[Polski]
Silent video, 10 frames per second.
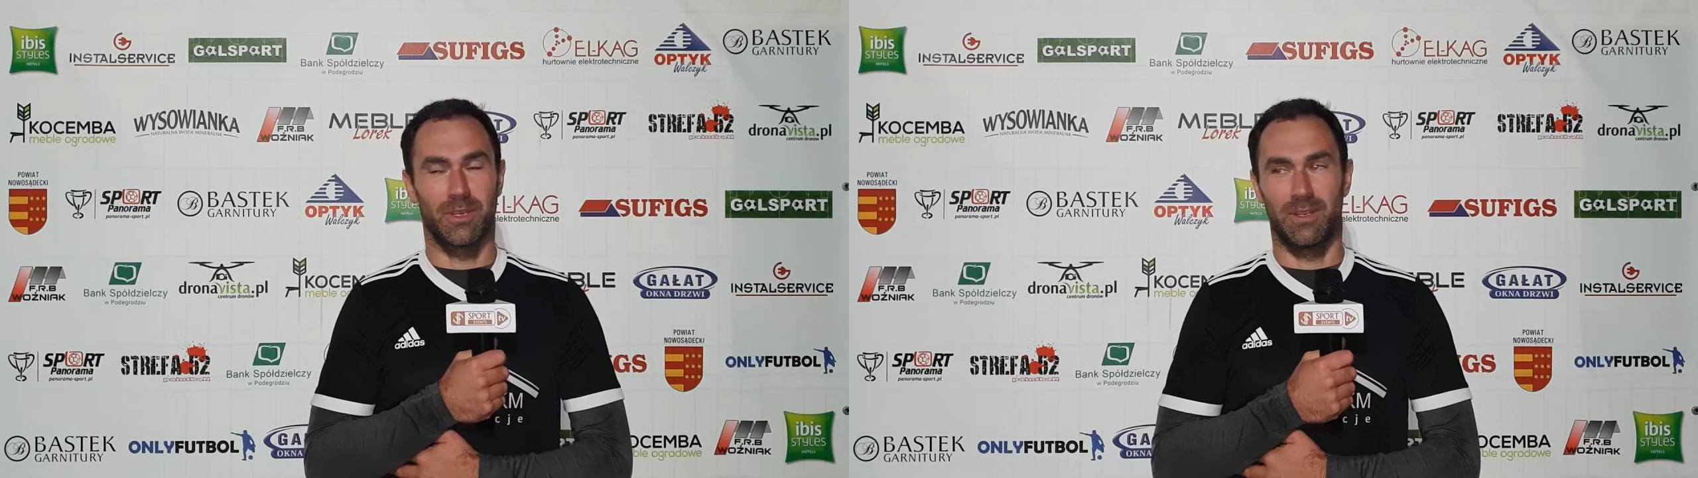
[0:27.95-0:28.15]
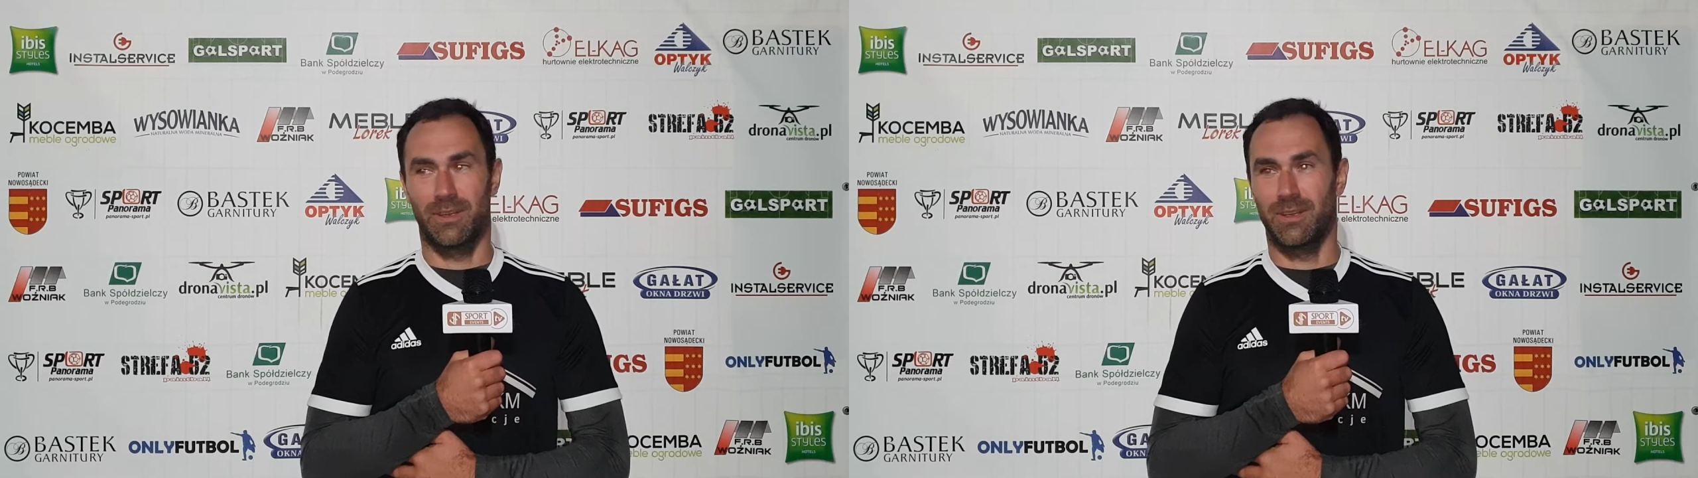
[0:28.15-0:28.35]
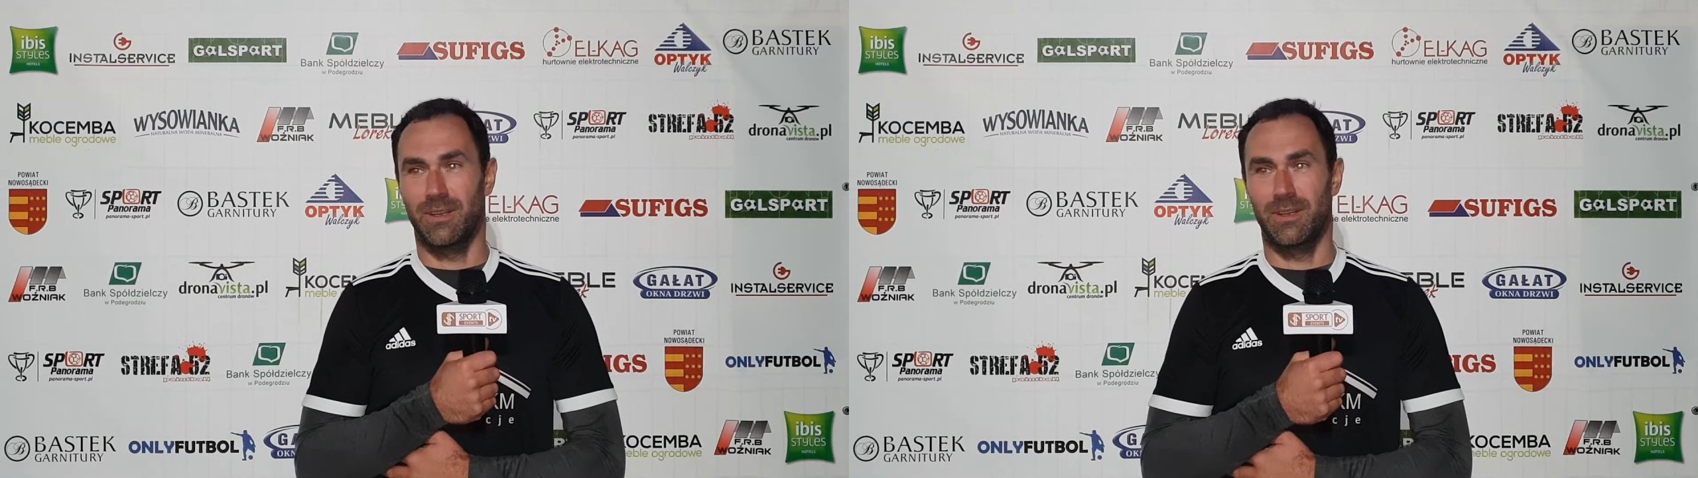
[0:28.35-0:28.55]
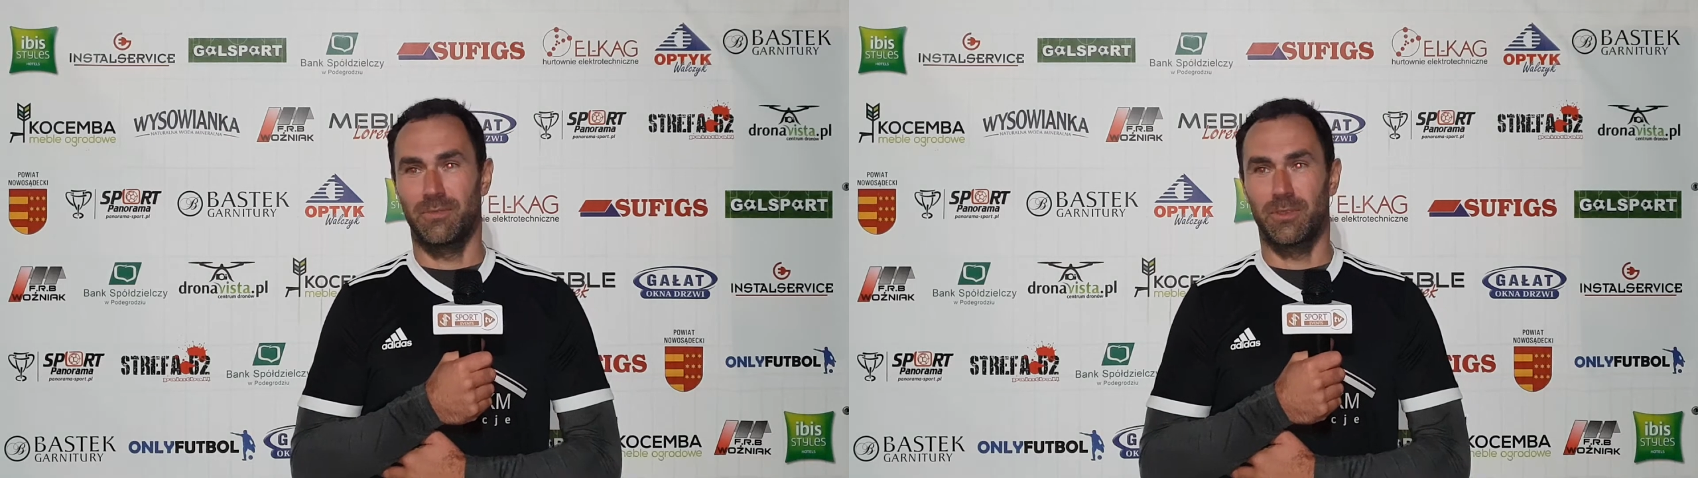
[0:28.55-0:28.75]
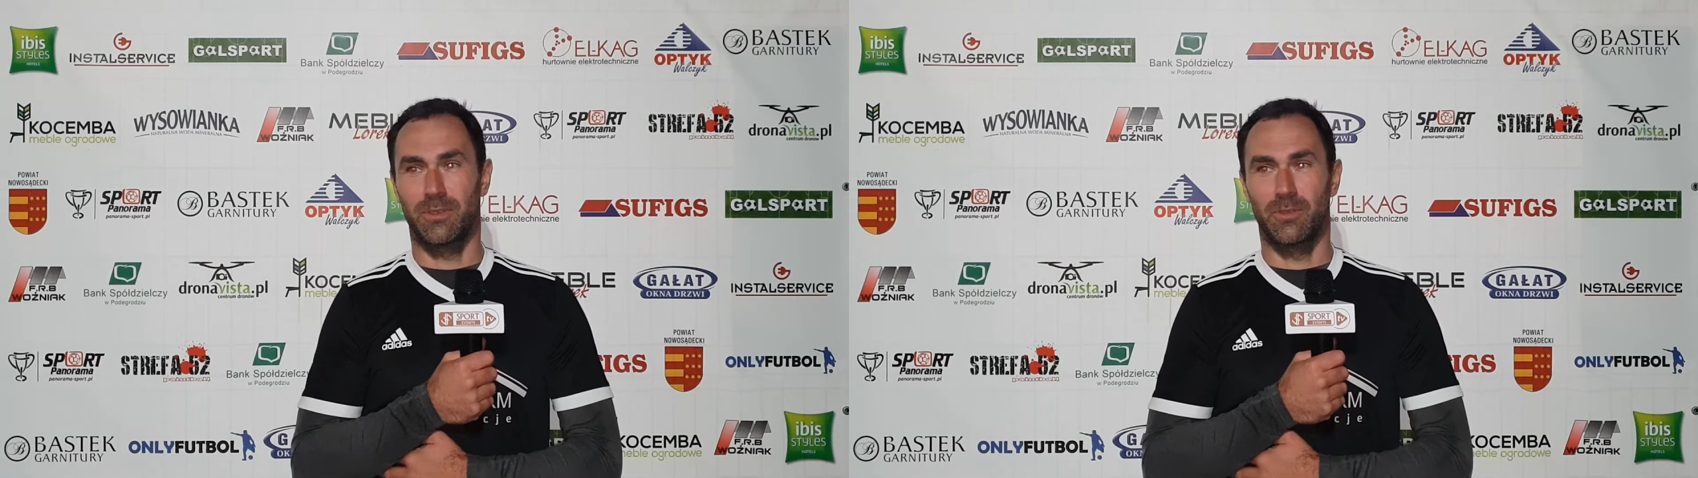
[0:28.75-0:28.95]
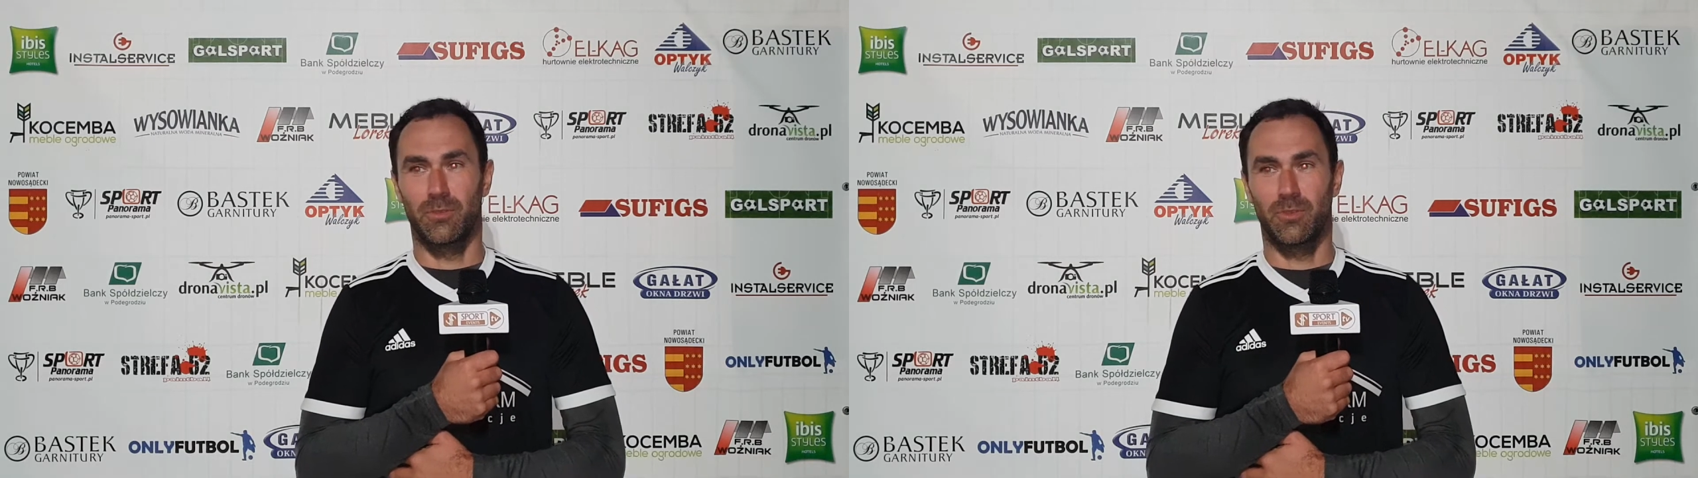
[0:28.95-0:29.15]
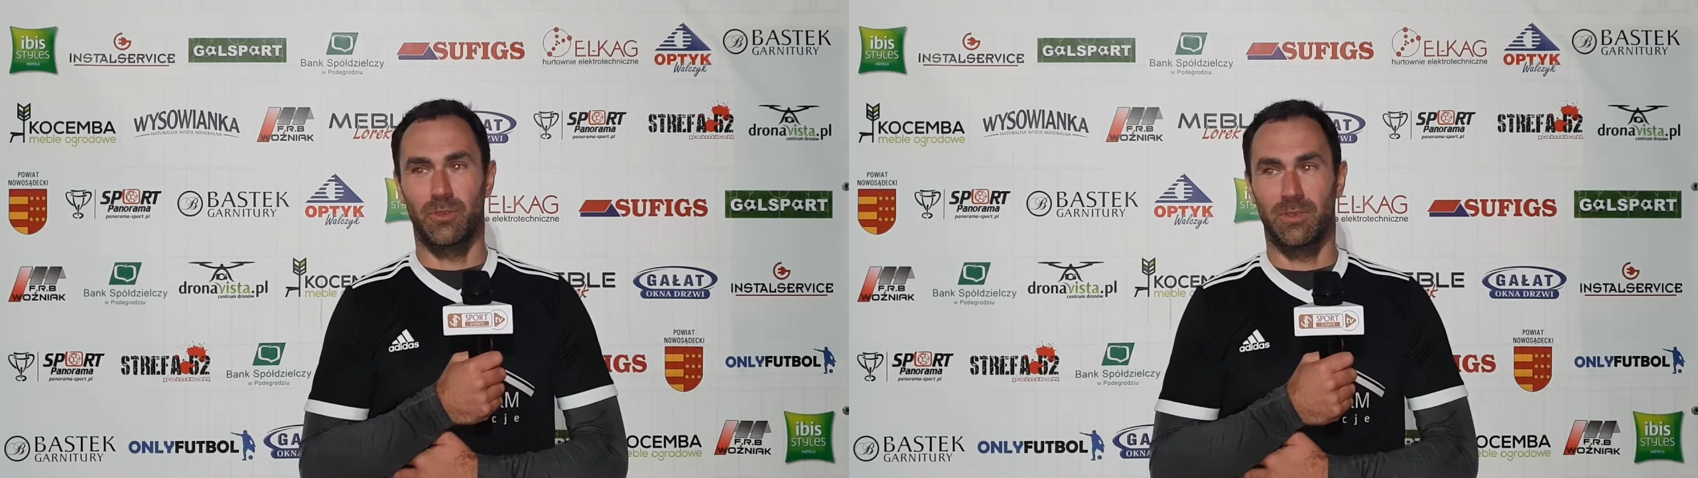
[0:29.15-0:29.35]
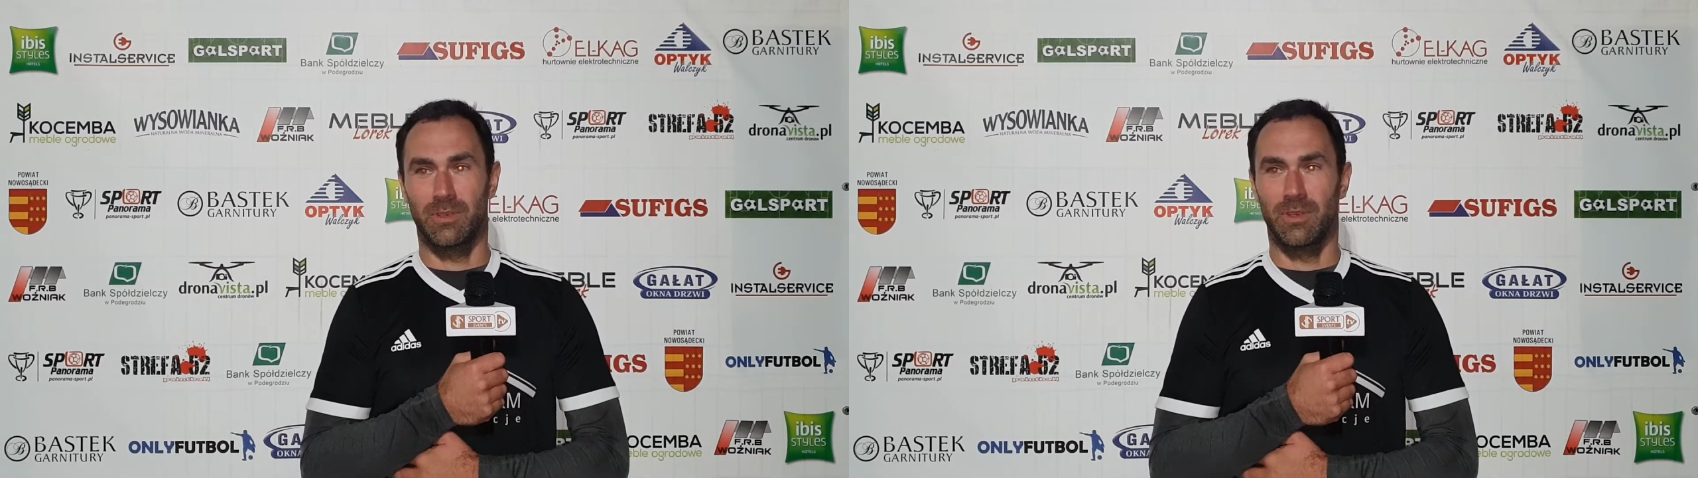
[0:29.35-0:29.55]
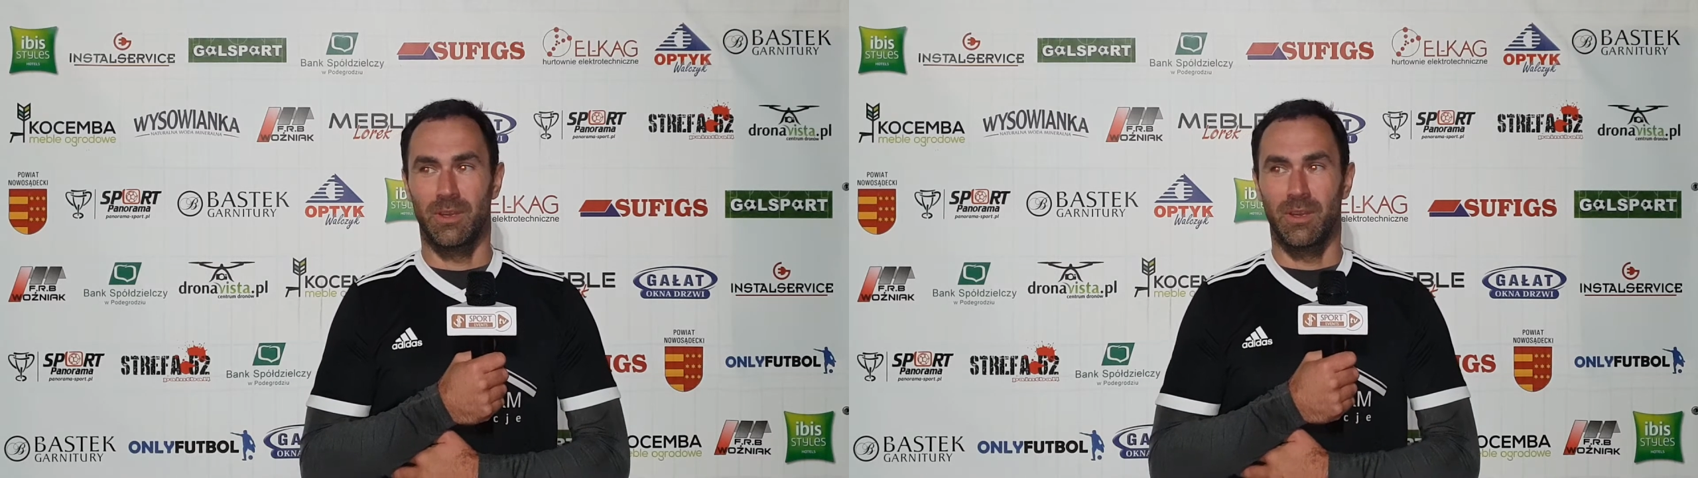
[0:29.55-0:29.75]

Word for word: ale, ale wiesz co, już e,